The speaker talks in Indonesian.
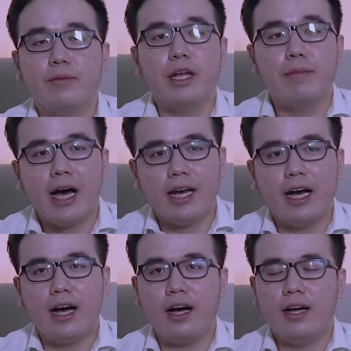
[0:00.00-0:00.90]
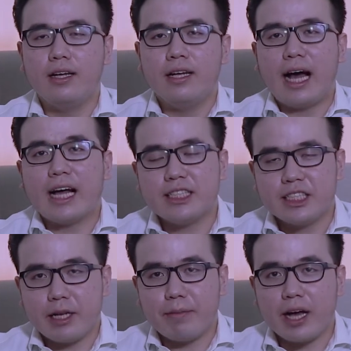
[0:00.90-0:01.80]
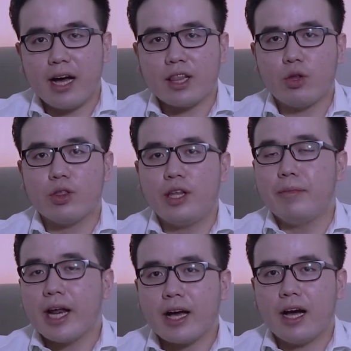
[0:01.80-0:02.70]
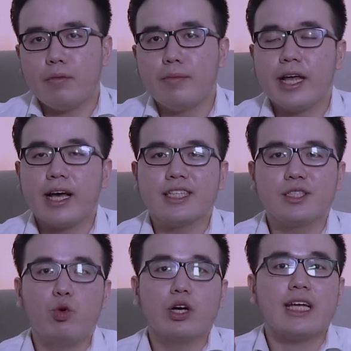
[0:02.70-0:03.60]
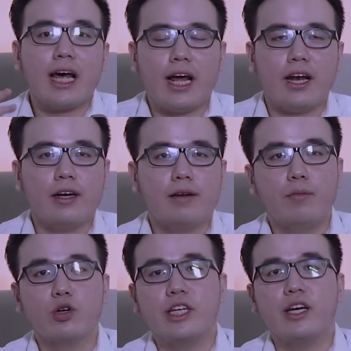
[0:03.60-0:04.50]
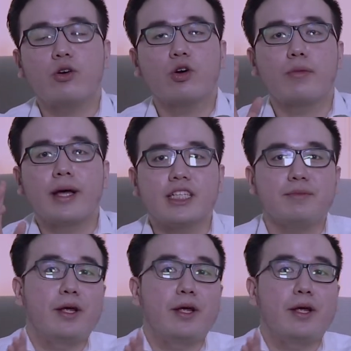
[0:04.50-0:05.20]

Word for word: Tiba-tiba ada asisten mereka atau tim mereka memberikan sebuah saran, bosnya otomatis